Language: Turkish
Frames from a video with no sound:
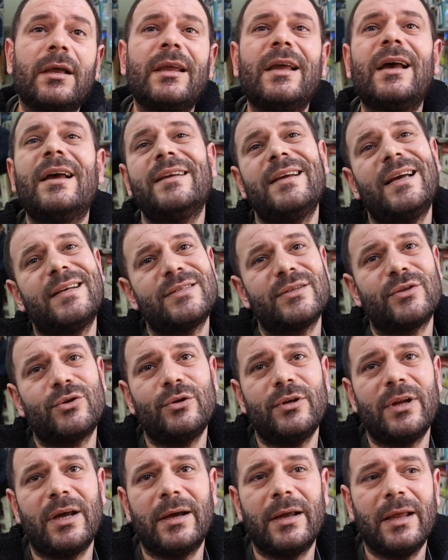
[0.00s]
Ya yazık
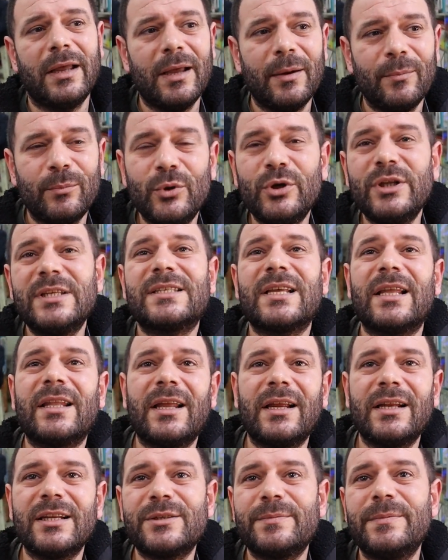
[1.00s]
günah. Bu
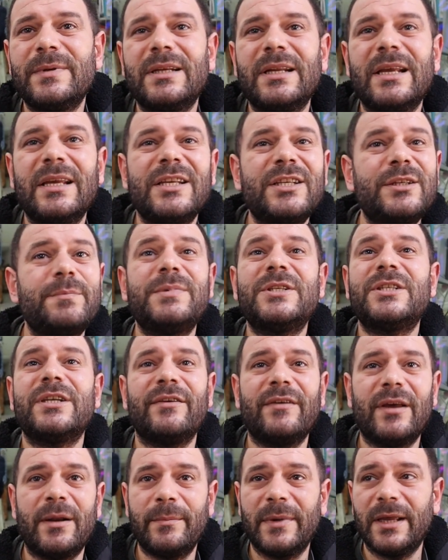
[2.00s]
insanların hiçbirine hiçbir
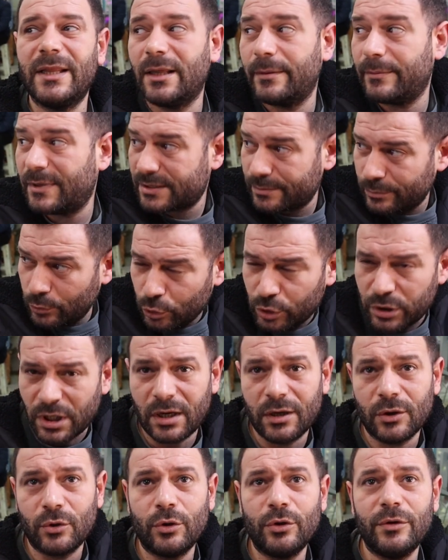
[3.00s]
şey vermeye değmez.
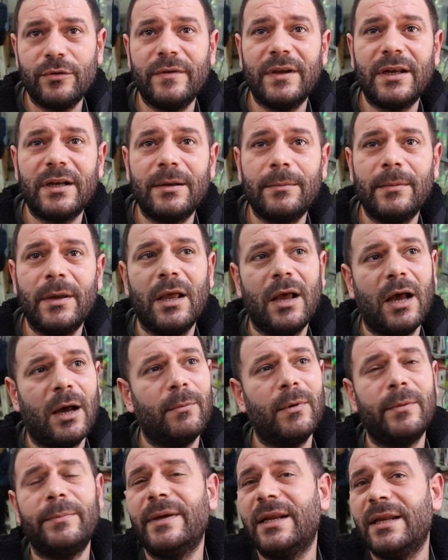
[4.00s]
Muhtarlık oyu veririm
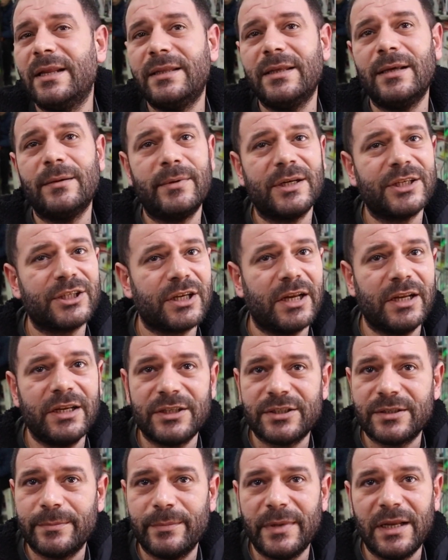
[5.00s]
ama belediye
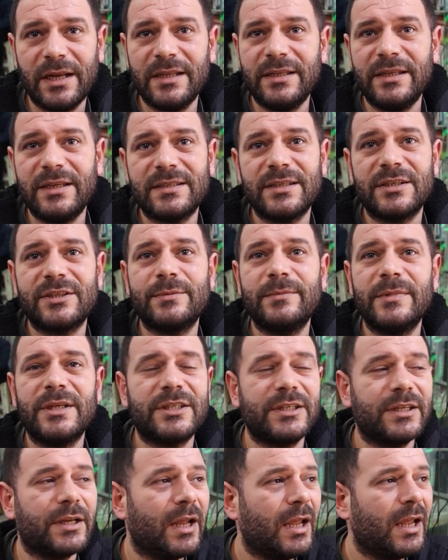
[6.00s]
başkanı için, belediye seçimi
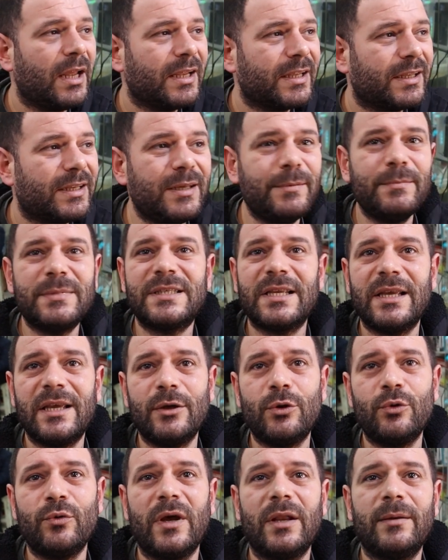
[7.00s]
için
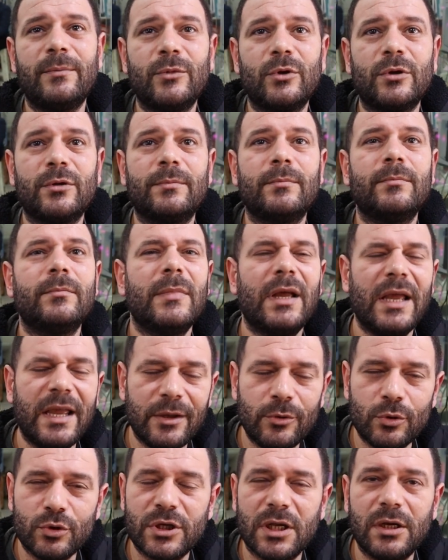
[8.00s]
kimseye güvenmiyorum.
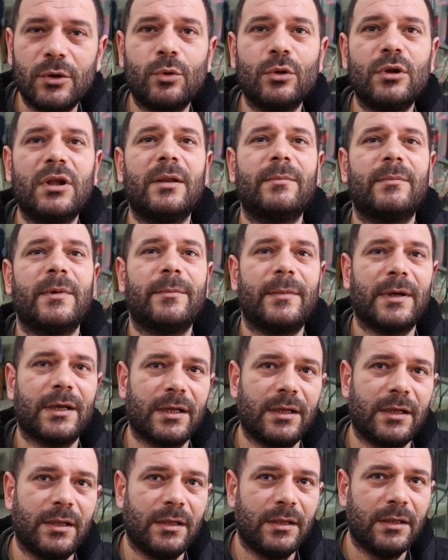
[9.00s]
En güzeli
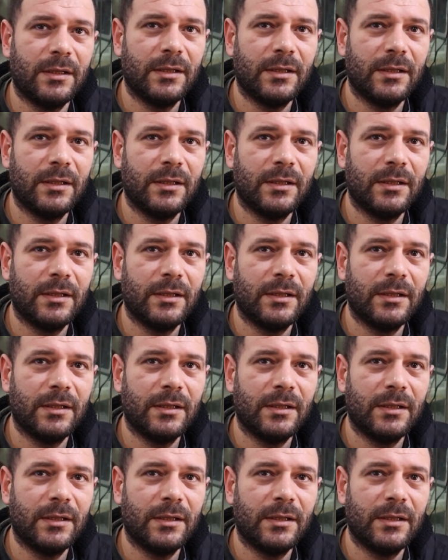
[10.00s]
kullanmamak.